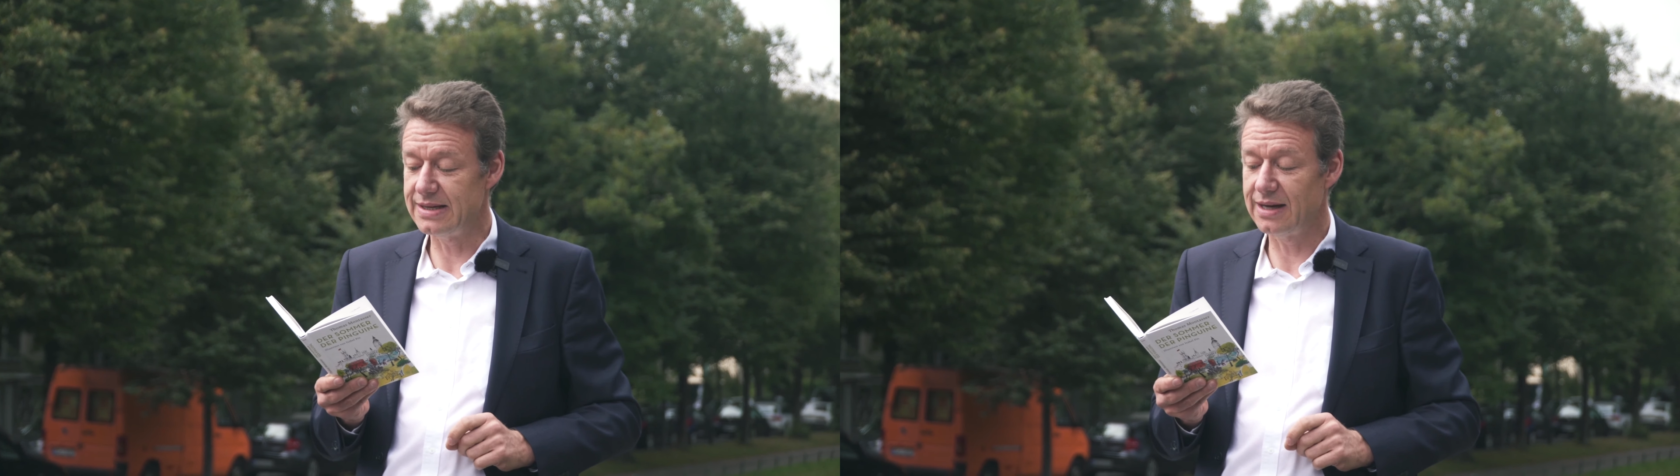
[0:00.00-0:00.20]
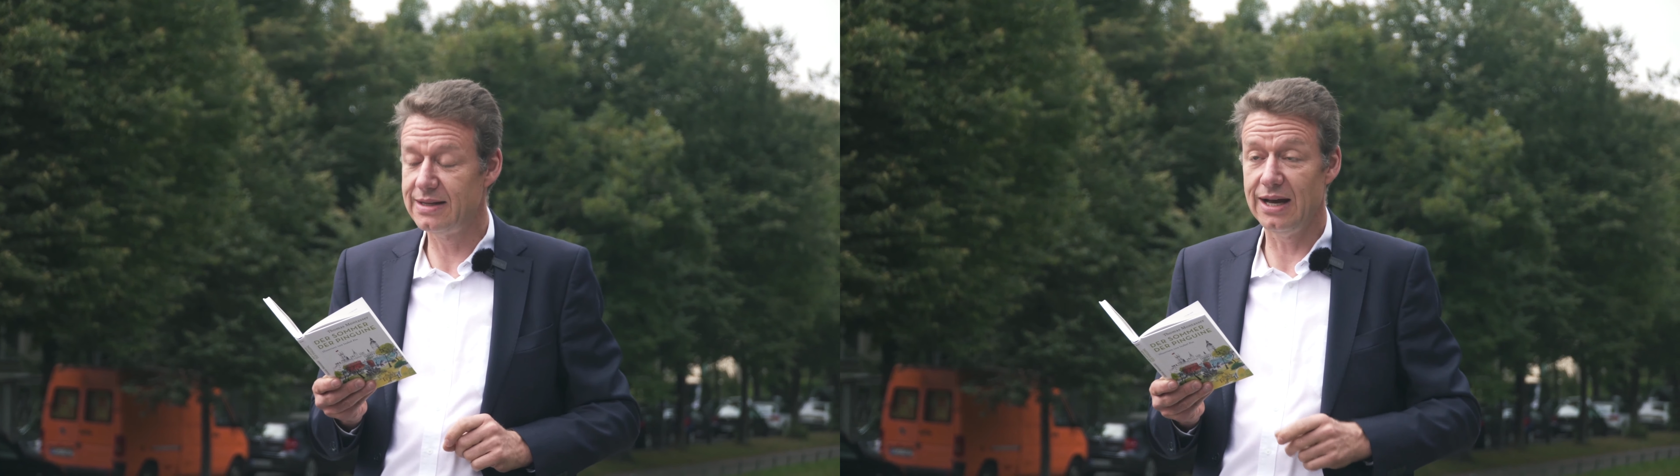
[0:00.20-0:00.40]

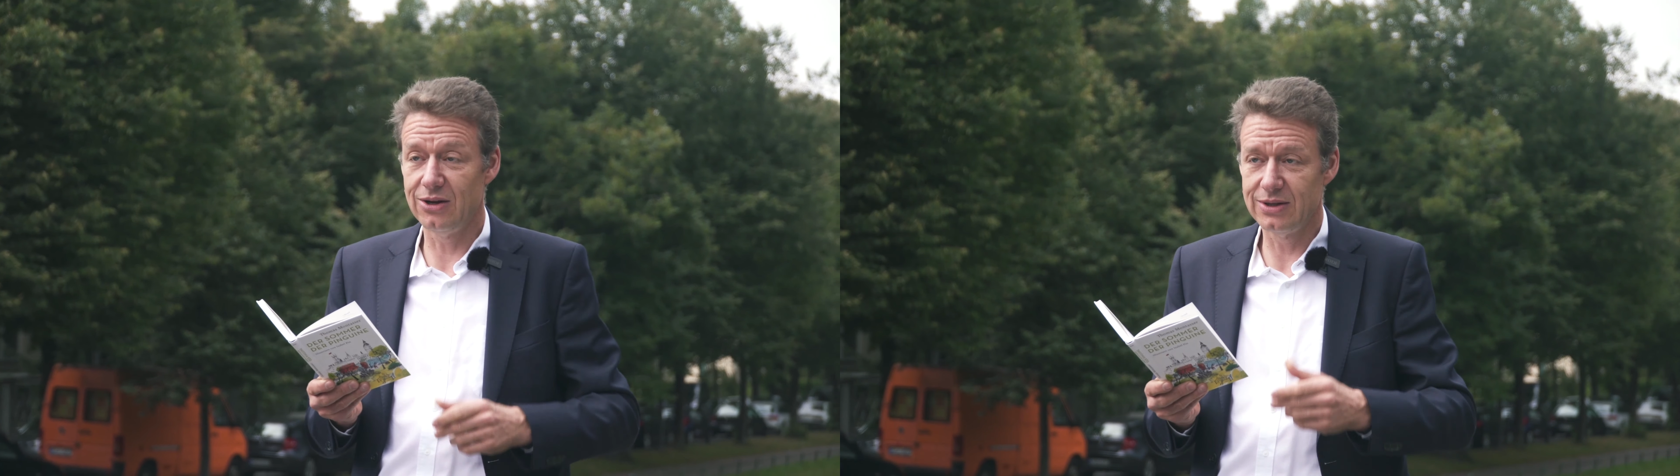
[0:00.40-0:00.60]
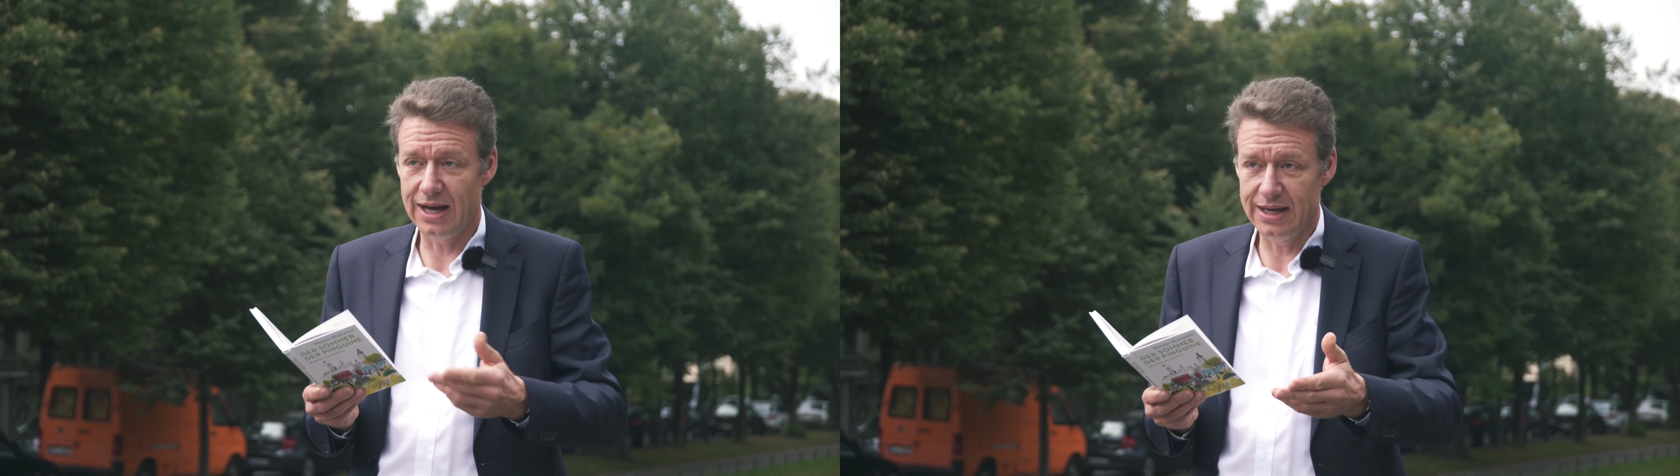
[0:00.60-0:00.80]
sagte
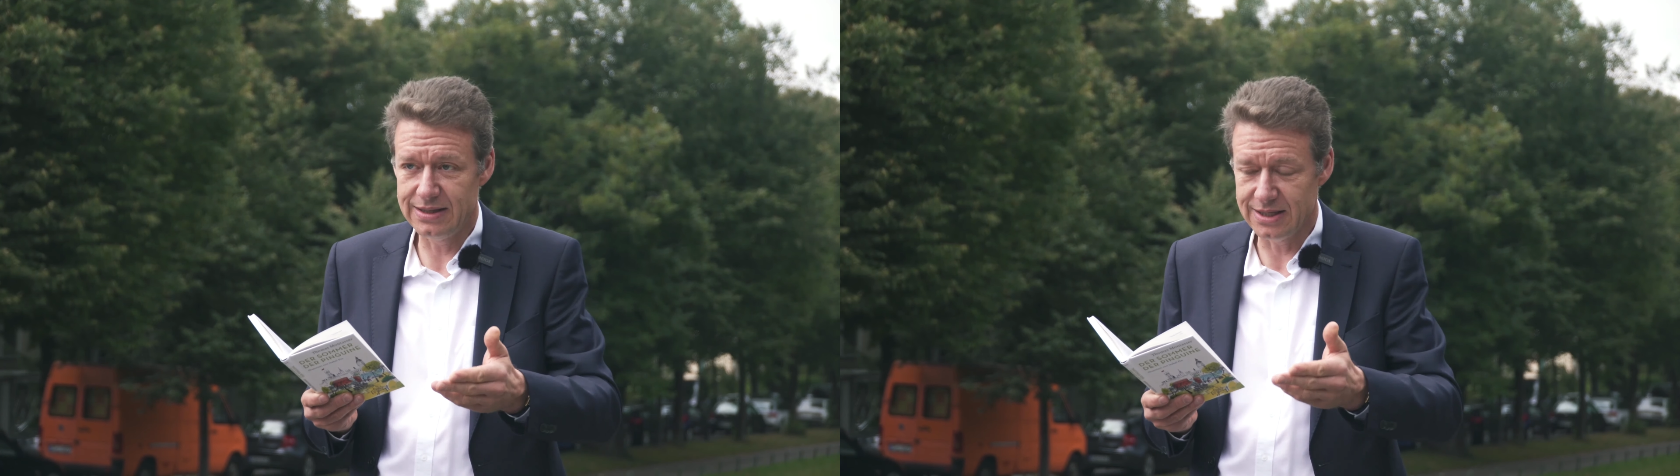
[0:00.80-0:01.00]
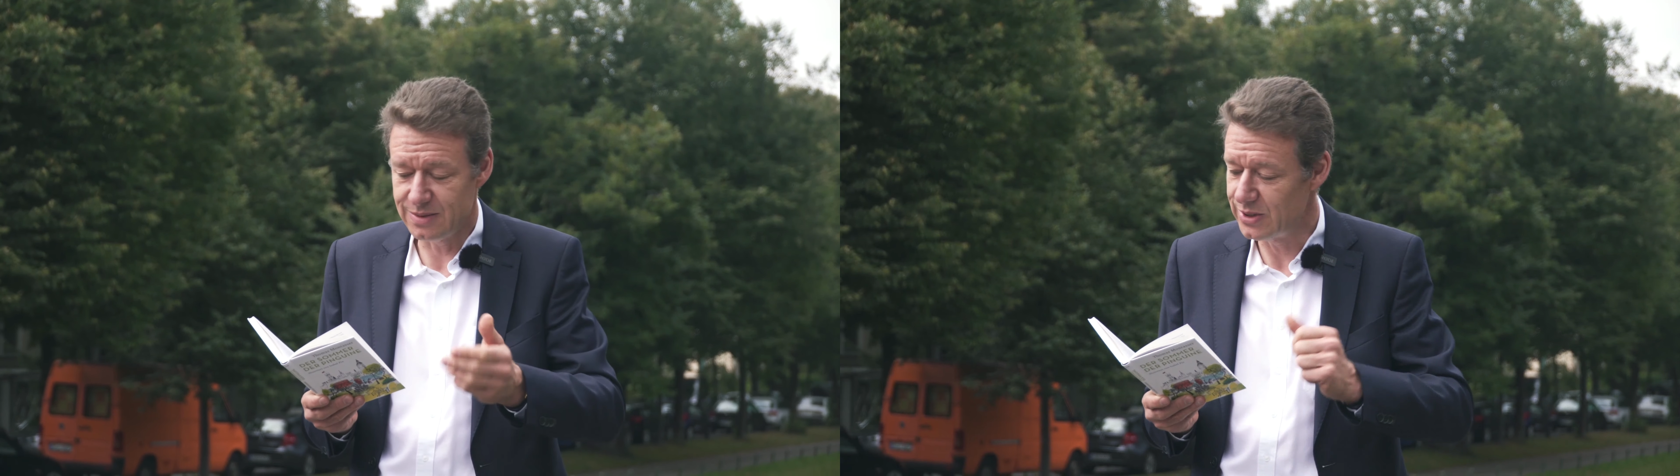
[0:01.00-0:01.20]
er und
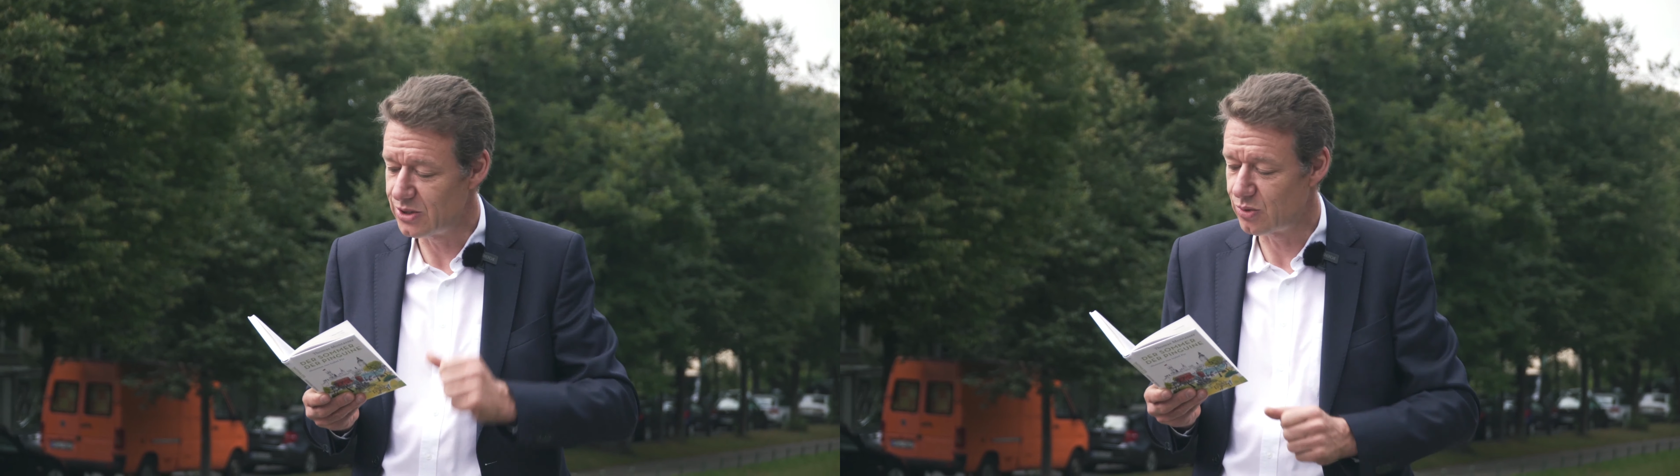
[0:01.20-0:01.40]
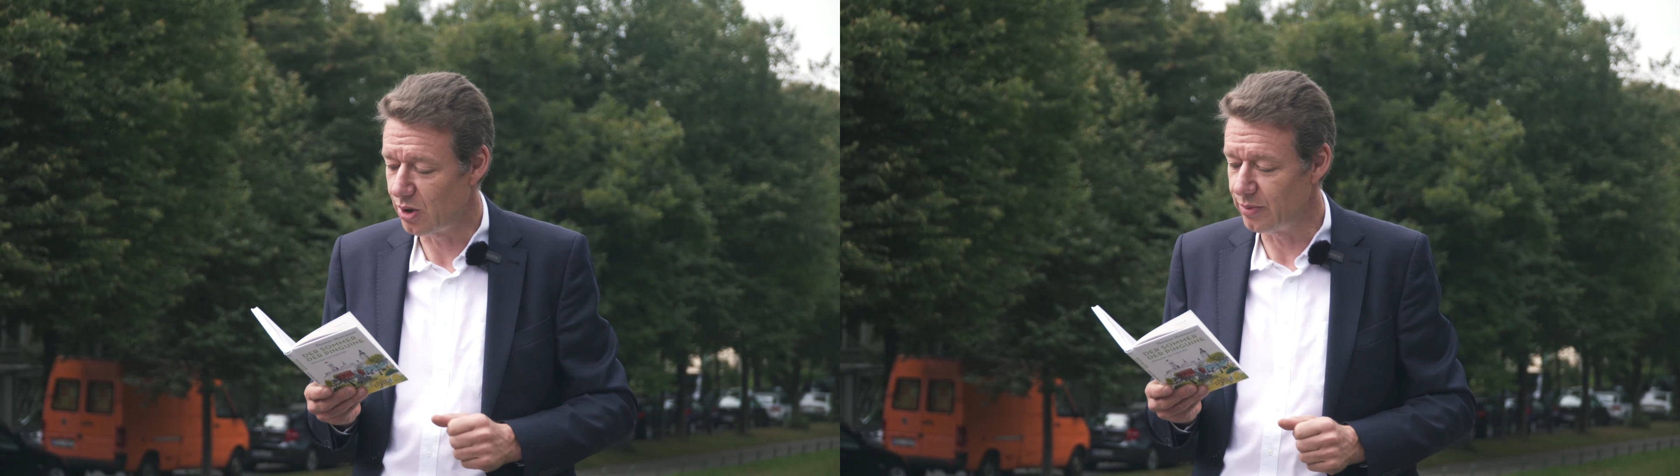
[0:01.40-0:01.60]
reichte es
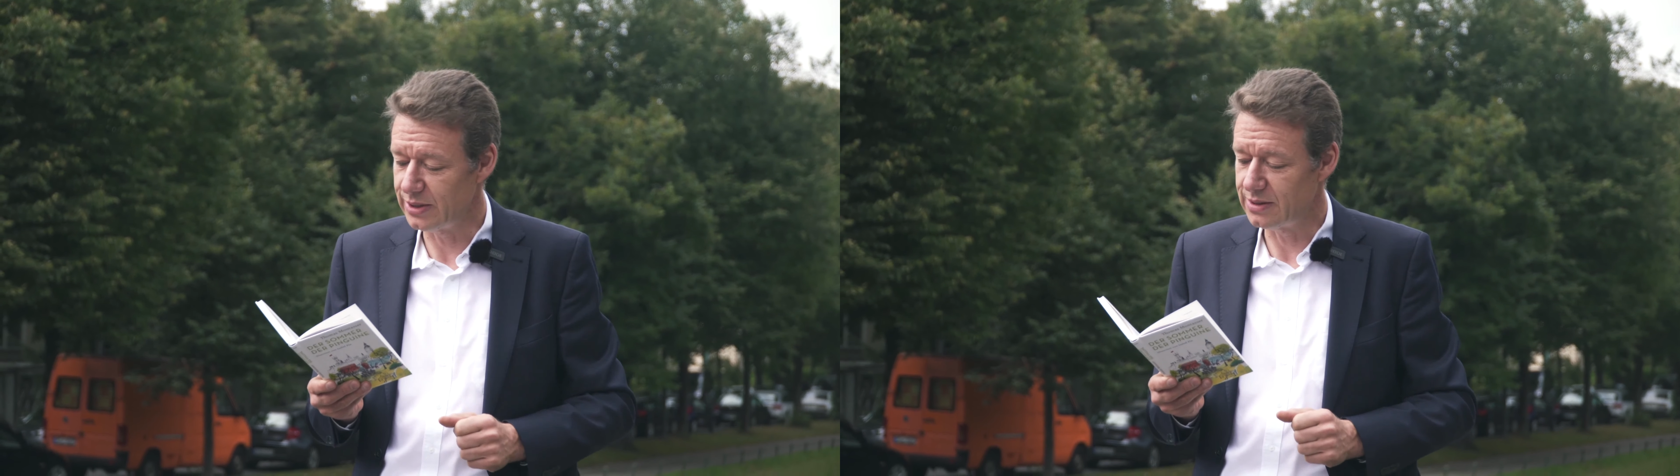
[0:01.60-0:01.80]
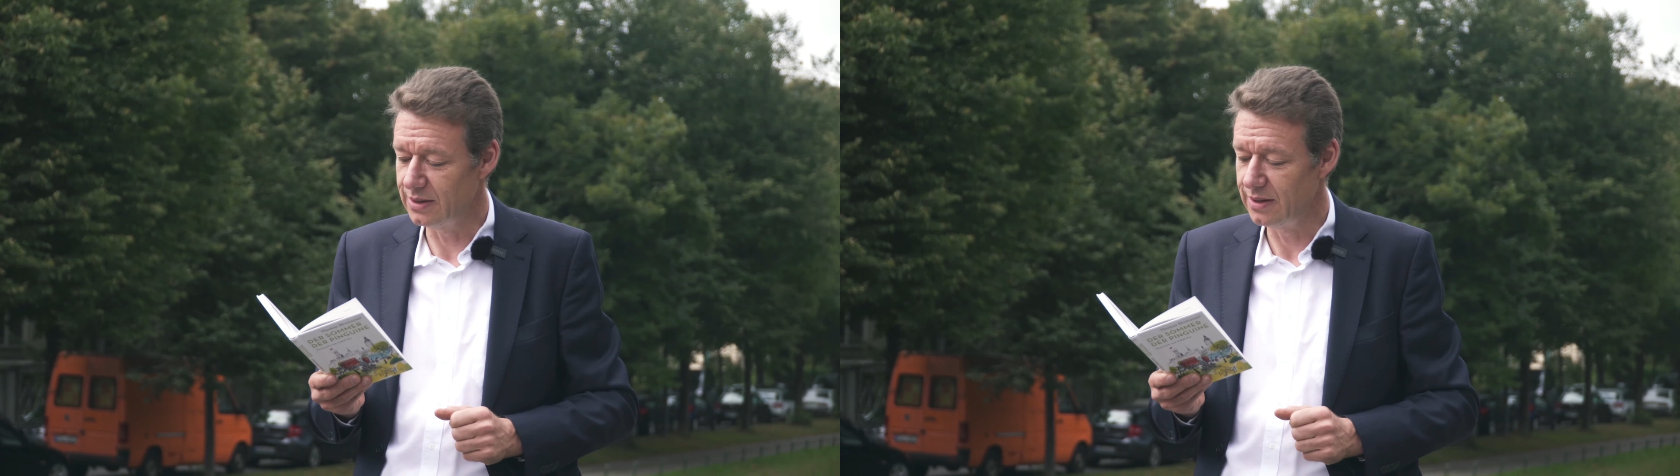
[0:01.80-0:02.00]
Mrs.
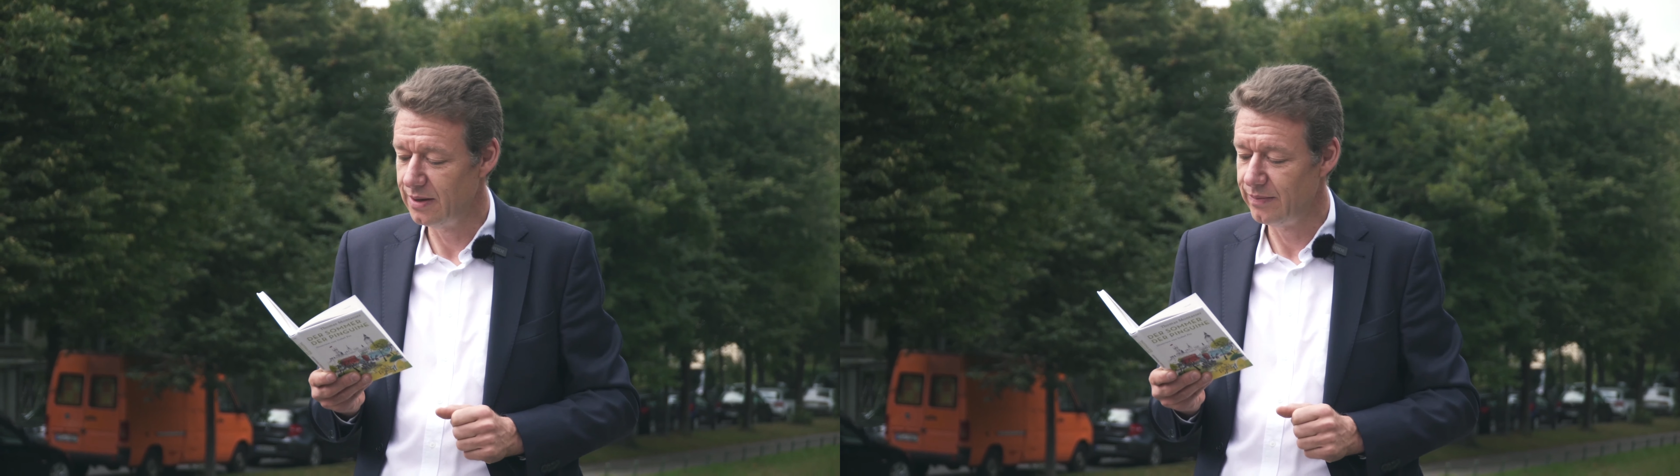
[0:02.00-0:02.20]
Robington.